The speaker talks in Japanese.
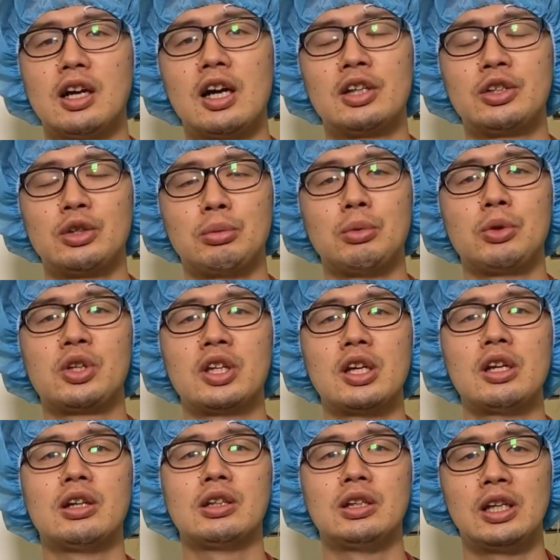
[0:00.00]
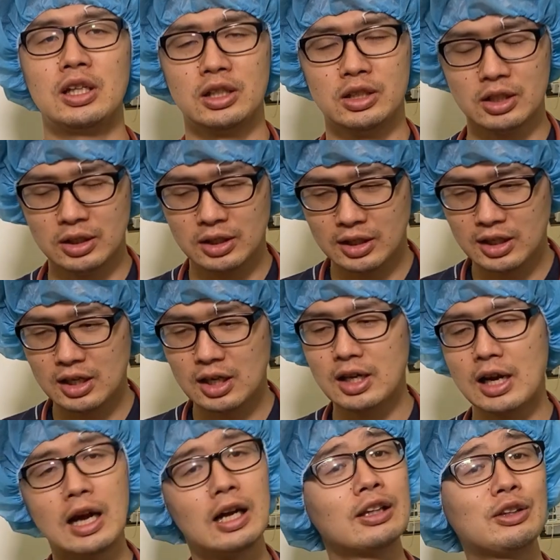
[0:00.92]
か人も来ていただけな
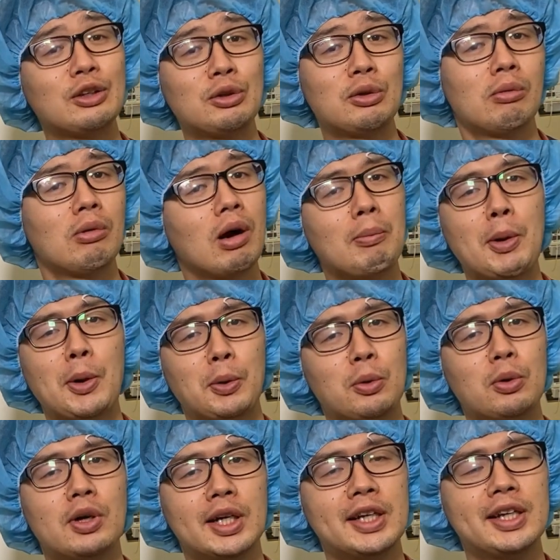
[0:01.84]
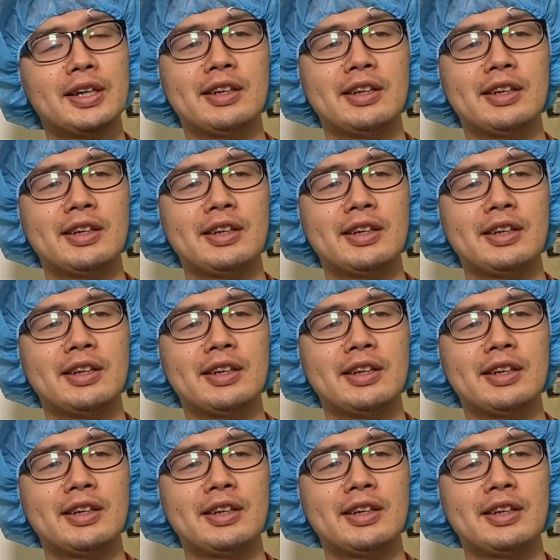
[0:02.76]
いなっていうのは、まあ、今回、